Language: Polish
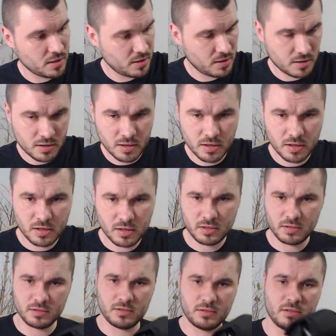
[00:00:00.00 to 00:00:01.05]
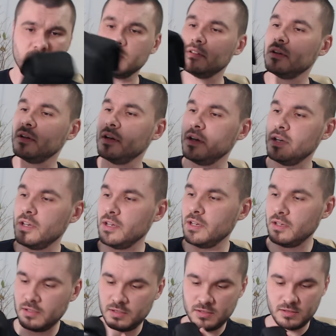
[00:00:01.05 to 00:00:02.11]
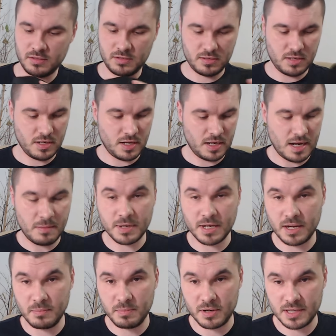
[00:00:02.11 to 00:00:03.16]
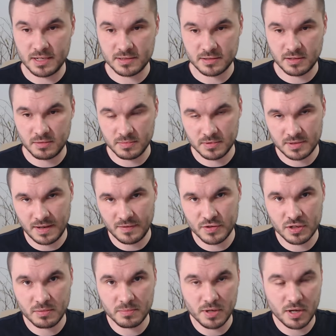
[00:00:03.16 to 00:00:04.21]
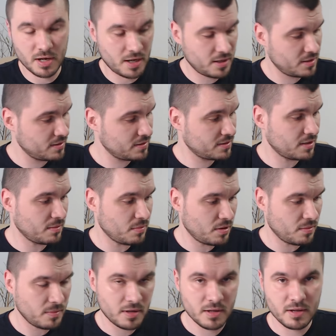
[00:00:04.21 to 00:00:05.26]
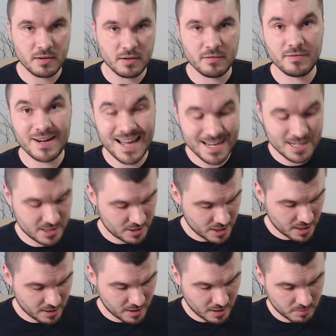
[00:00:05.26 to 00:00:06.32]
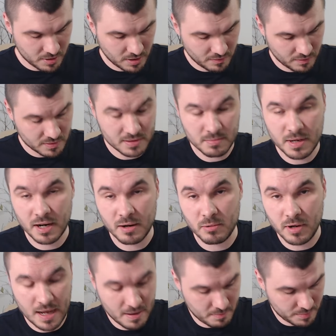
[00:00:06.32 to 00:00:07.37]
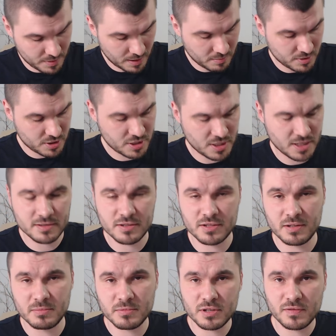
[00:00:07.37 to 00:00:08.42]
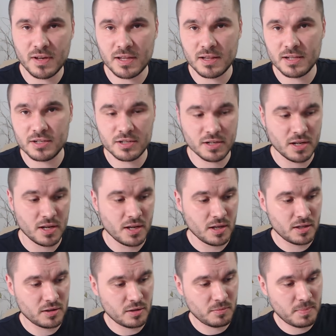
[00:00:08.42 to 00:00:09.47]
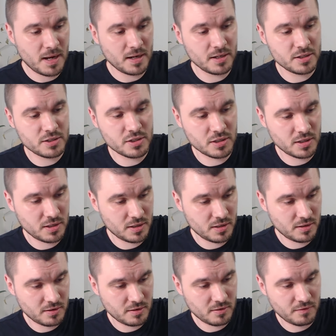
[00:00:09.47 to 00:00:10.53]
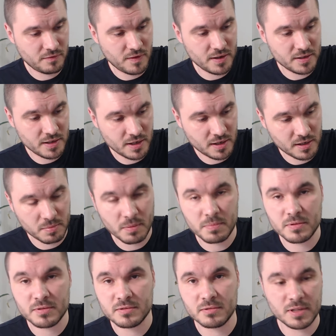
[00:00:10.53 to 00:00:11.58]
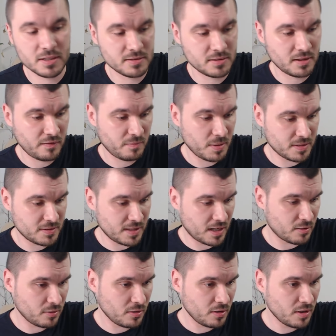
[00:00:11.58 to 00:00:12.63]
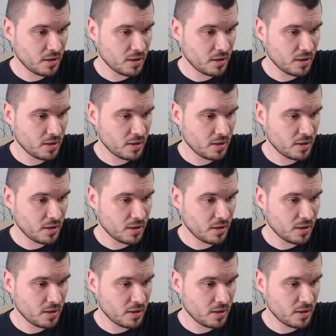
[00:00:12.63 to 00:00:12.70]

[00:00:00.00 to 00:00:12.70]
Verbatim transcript: No i lampkę reporterską, zawsze ją biorę ze sobą, w razie czego, jakby, nie wiem, zabrakło lamp, jakby trzeba coś tam doświetlić, dopalić, yy, fajnie jak po prostu jest ona w plecaku.